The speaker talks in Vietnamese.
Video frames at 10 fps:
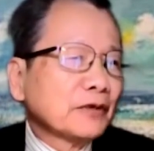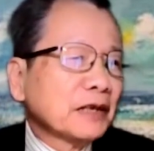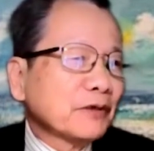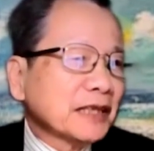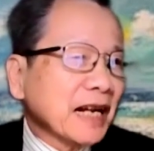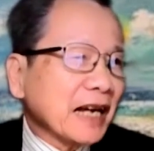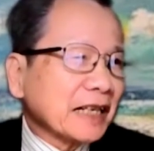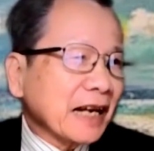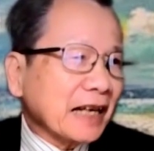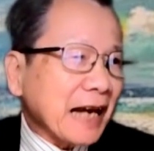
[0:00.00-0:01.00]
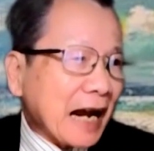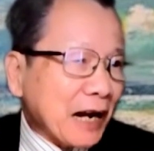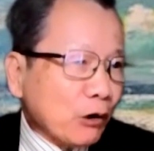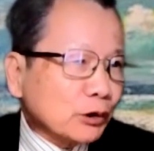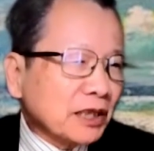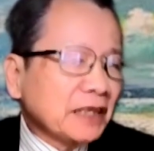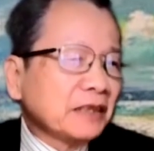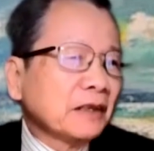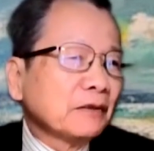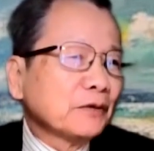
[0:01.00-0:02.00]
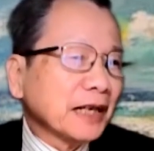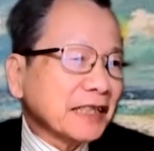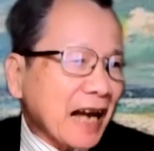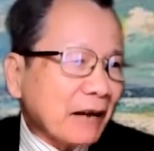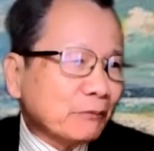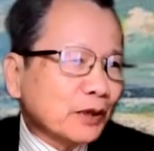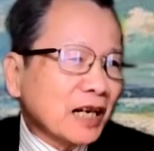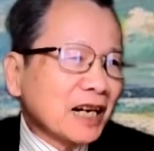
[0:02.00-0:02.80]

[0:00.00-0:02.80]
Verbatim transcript: vì vấn đề đánh cá lậu thì Việt Nam